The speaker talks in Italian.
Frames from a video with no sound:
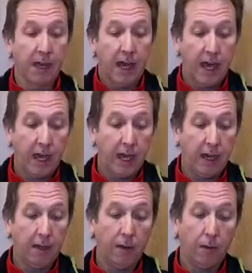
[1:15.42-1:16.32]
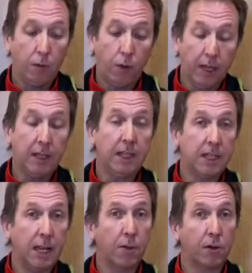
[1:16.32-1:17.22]
e quindi
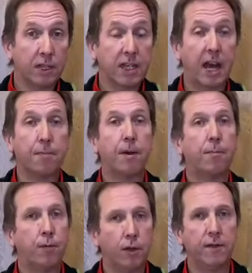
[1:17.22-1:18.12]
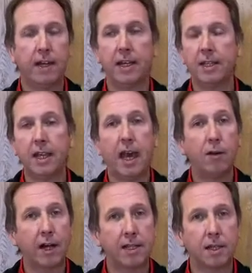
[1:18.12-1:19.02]
diciamo che una scarpa polivalente è una
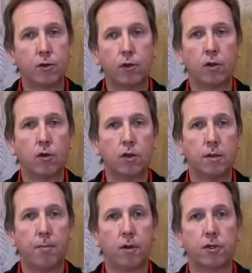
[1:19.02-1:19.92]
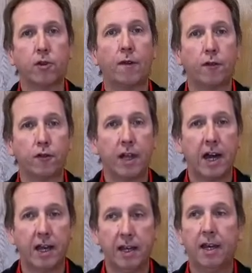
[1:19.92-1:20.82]
calzatura con cui si possono
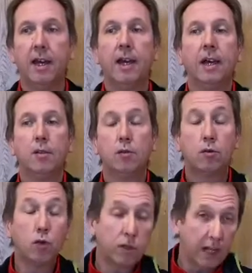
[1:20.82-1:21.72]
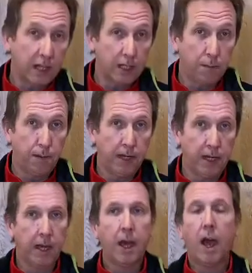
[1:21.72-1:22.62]
affrontare tutte le
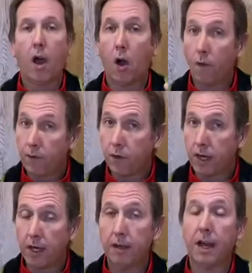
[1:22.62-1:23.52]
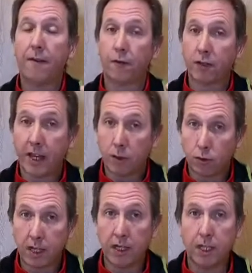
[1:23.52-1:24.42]
discipline, Ovvio che affrontare
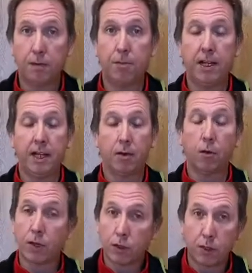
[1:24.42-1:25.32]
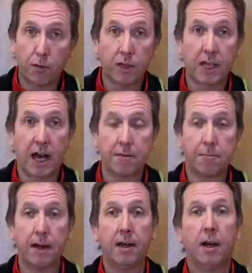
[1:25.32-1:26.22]
tutte le discipline con questo tipo di
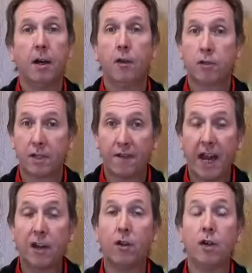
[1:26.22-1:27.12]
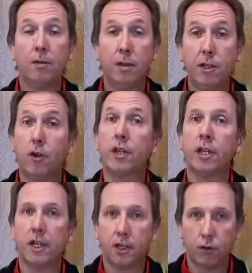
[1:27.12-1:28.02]
scarpa non si avranno i migliori
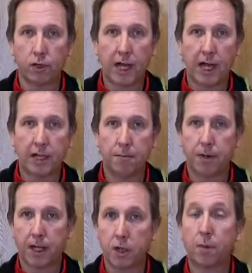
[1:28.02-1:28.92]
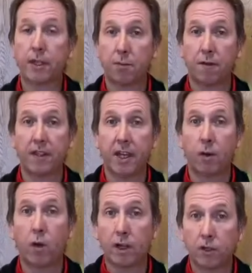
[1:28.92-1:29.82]
risultati, perché dopo andremo a vedere
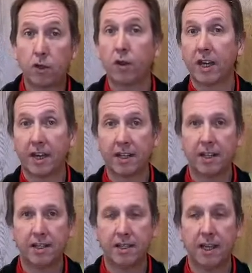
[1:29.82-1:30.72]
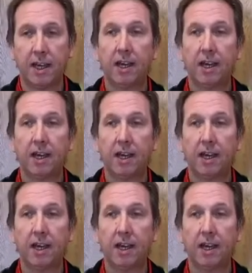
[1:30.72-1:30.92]
quali sono le caratteristiche